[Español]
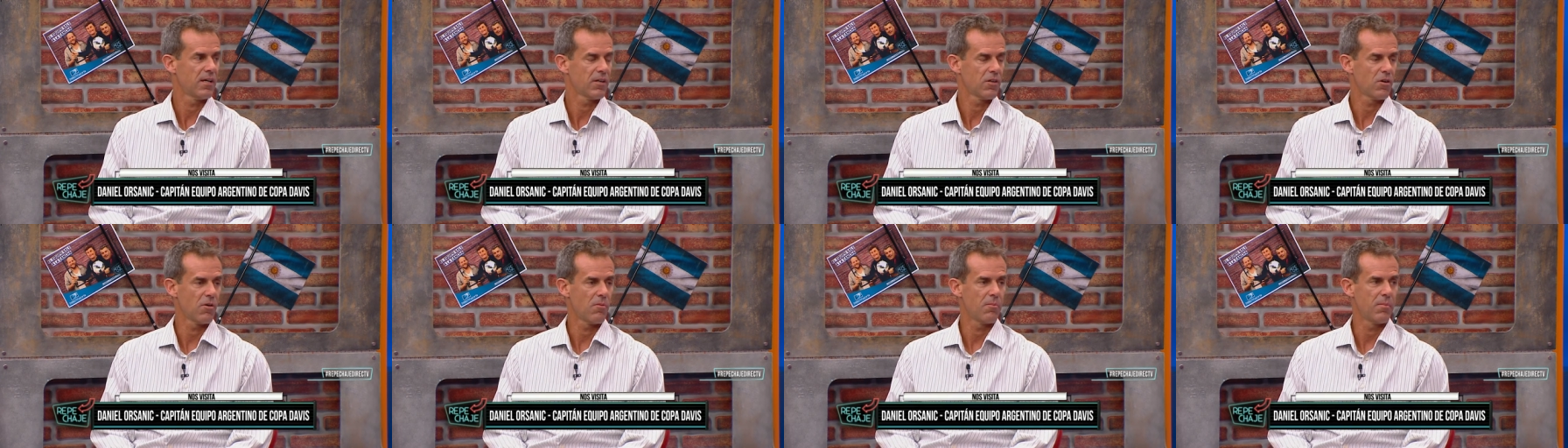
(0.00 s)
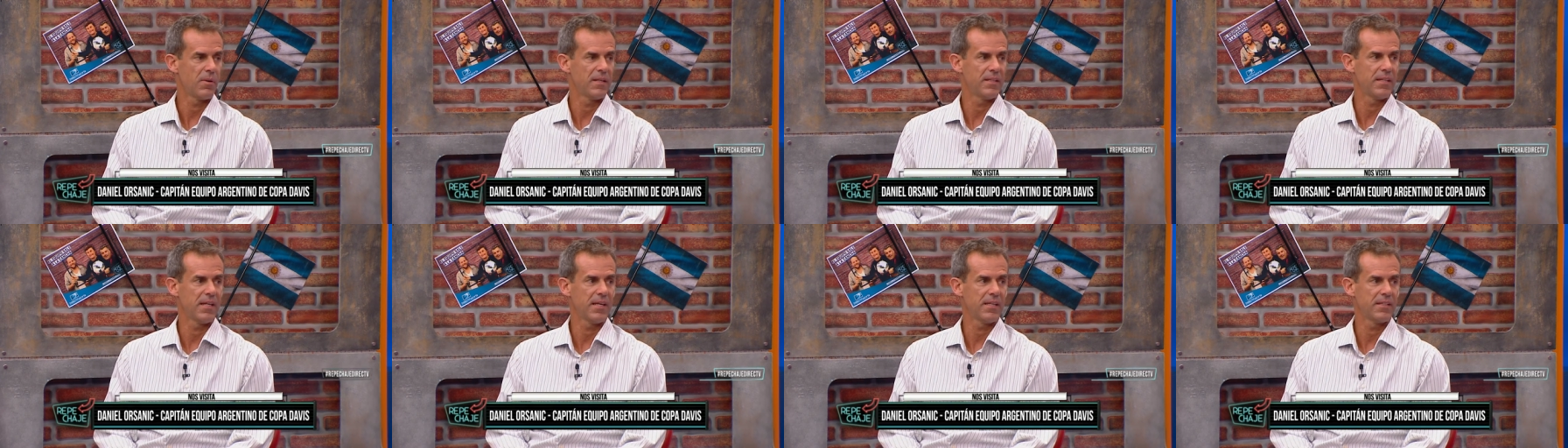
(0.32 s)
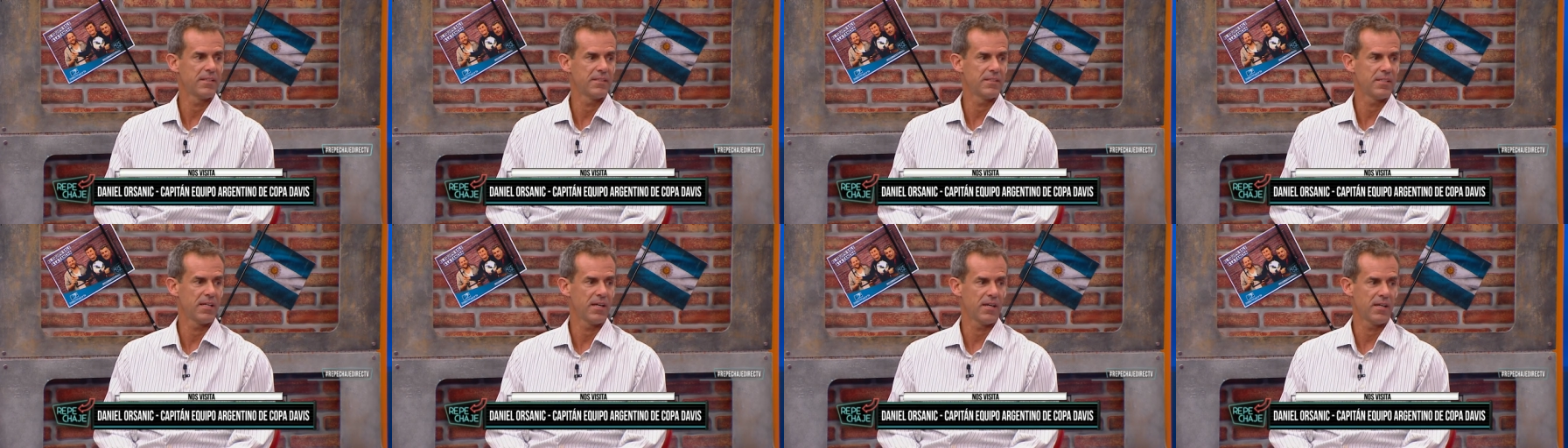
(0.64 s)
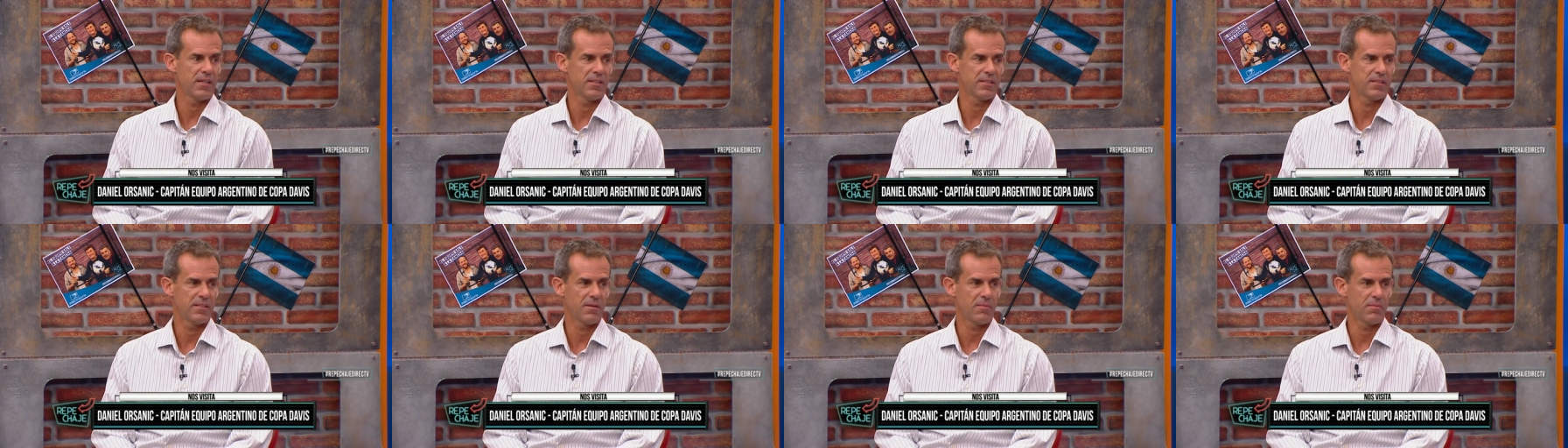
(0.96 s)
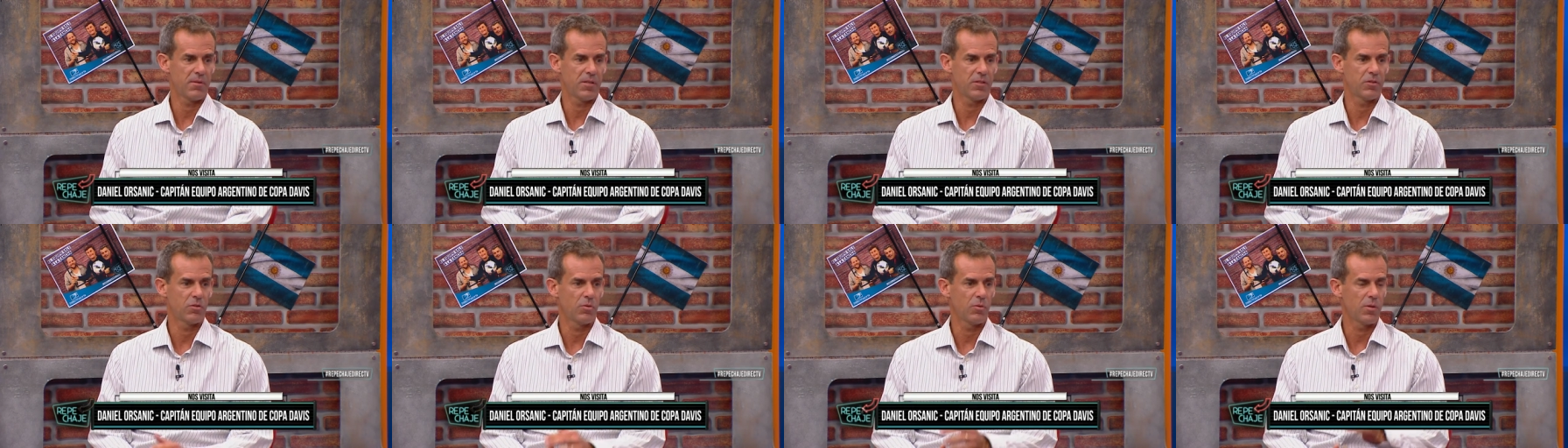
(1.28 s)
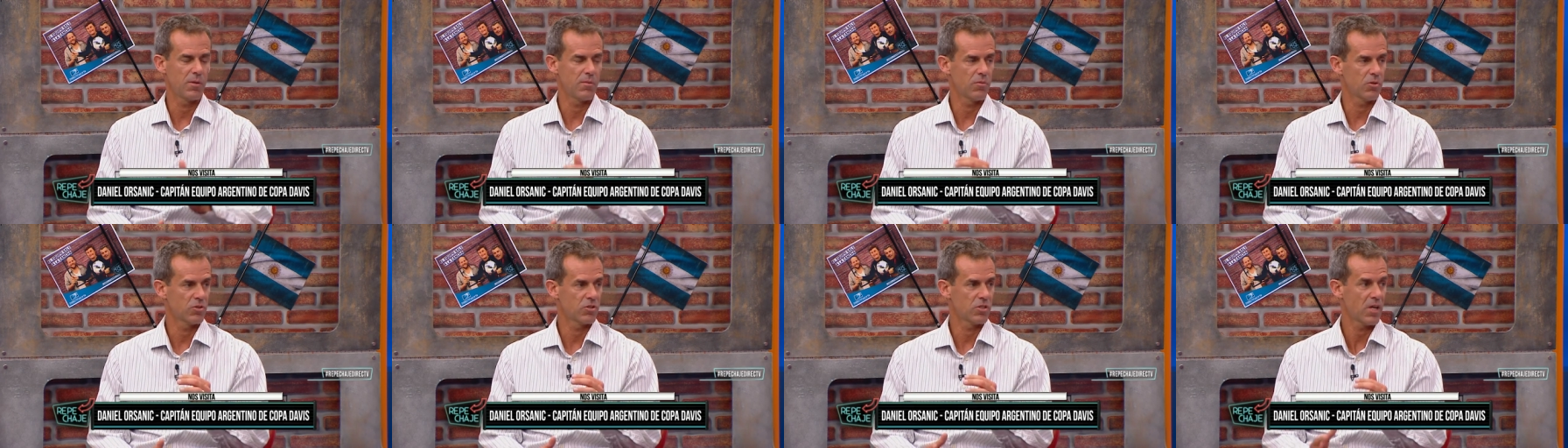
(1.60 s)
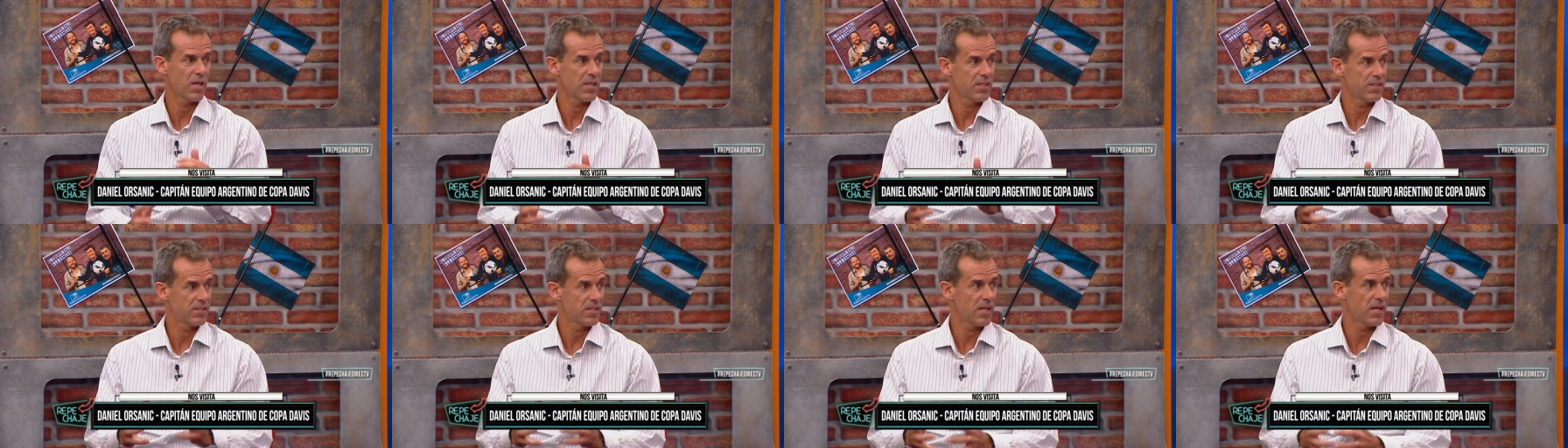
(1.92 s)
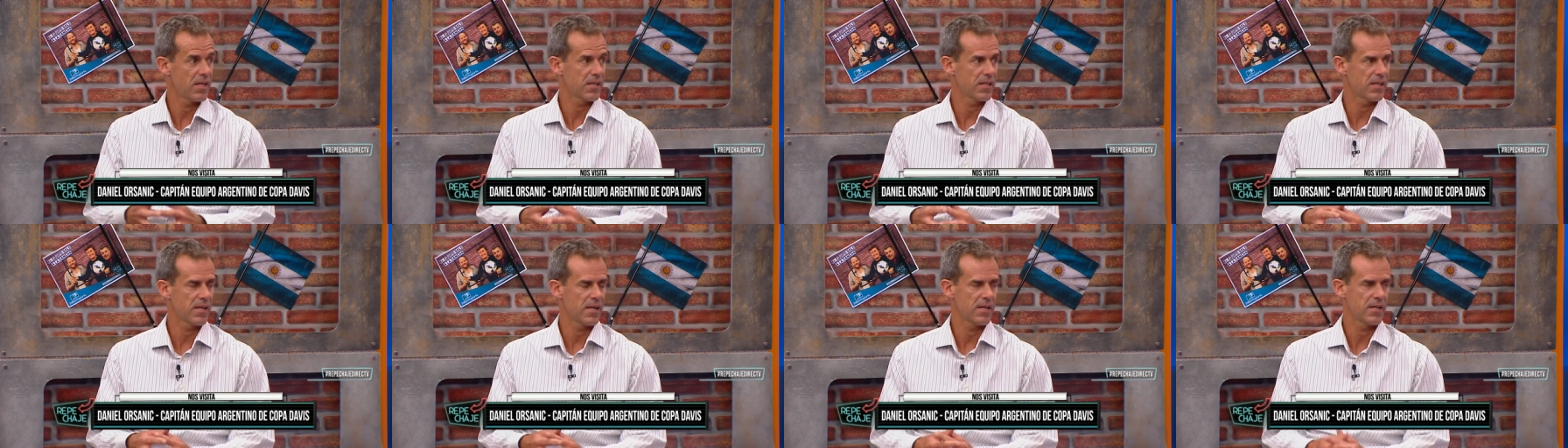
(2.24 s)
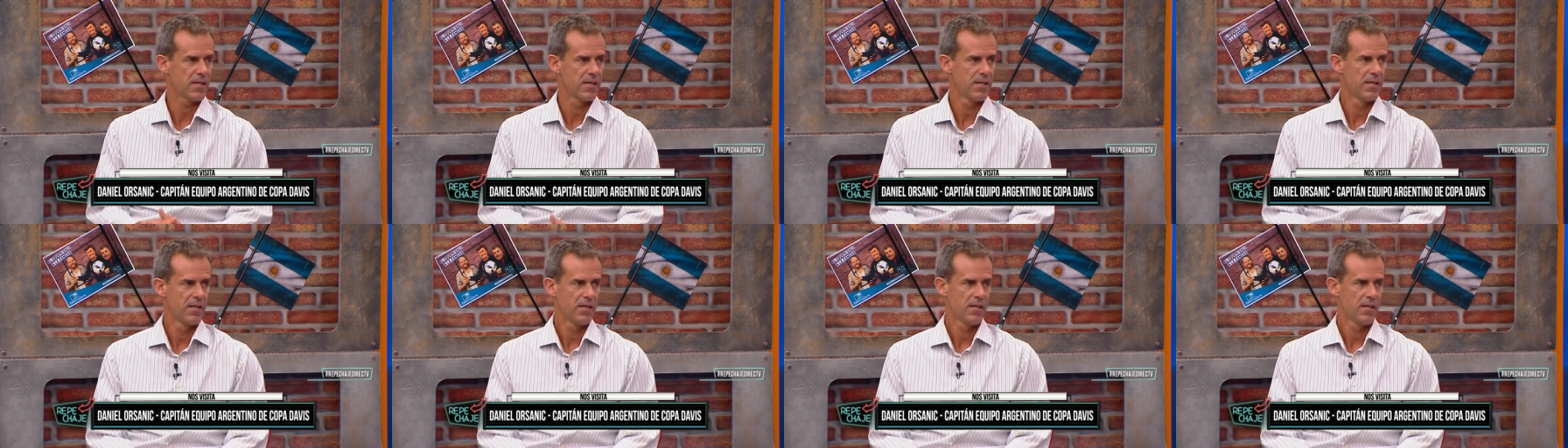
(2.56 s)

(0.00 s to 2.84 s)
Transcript: competencia, siempre estuvimos ahí cerca,